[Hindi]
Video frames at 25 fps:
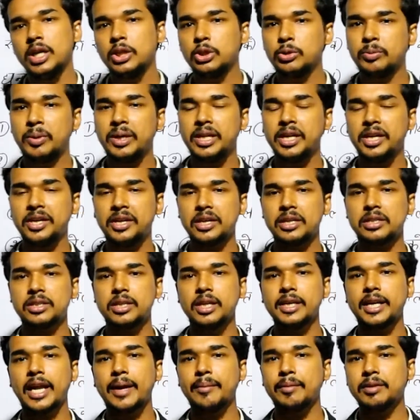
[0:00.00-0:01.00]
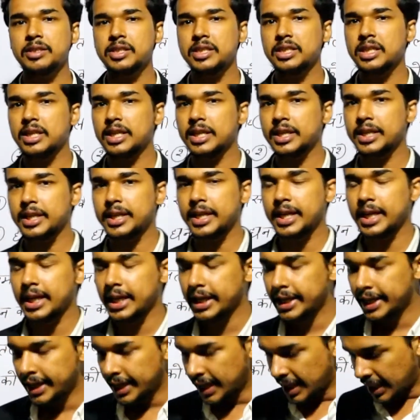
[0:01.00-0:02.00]
तो बड़ी इंटरेस्टिंग टाइप की चीज़ लग रही है
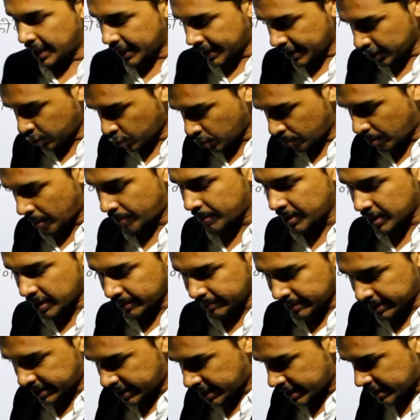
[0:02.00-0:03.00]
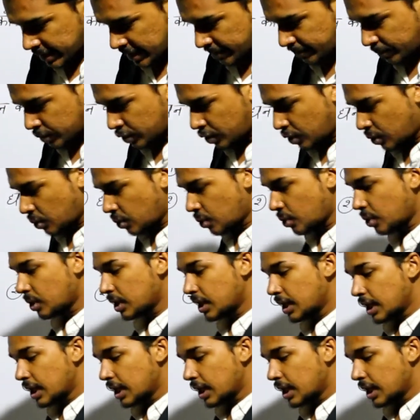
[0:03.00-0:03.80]
लेकिन तुम अभी एकदम अच्छे समझ लो